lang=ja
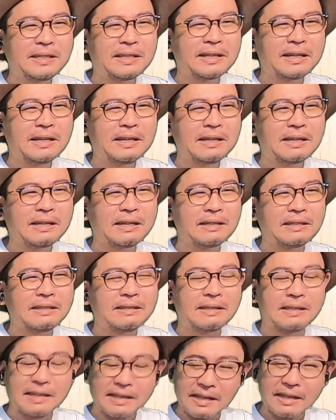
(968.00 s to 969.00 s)
一回か、
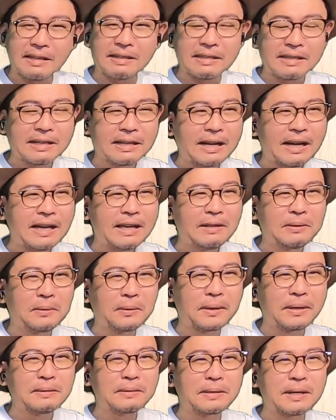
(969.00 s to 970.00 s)
ねえ、二回乗
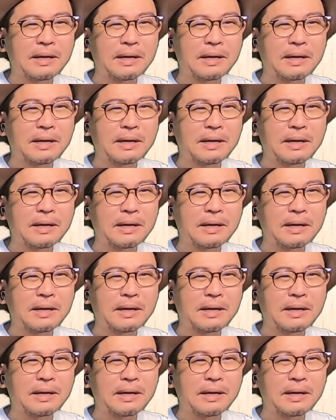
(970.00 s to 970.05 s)
れる